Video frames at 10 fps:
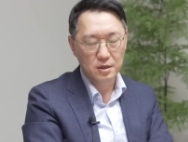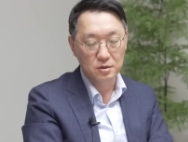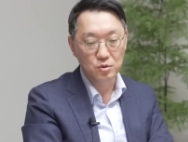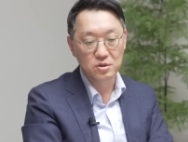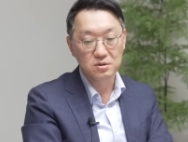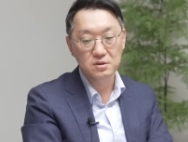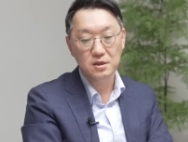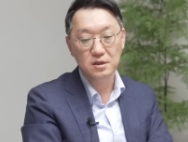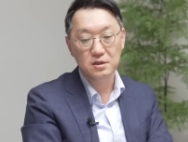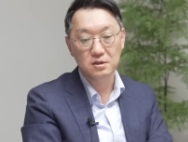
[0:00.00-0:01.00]
계속 증서
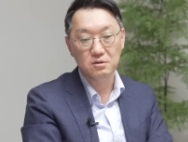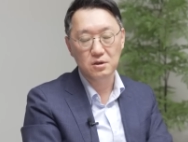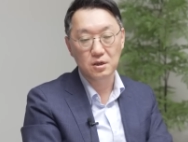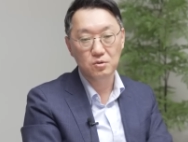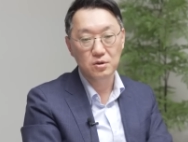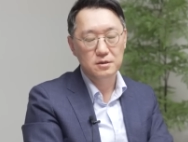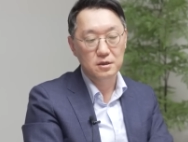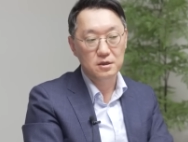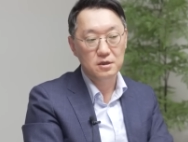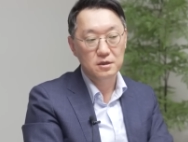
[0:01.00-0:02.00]
사이클에 들어가 있고
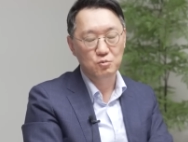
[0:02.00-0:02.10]
제가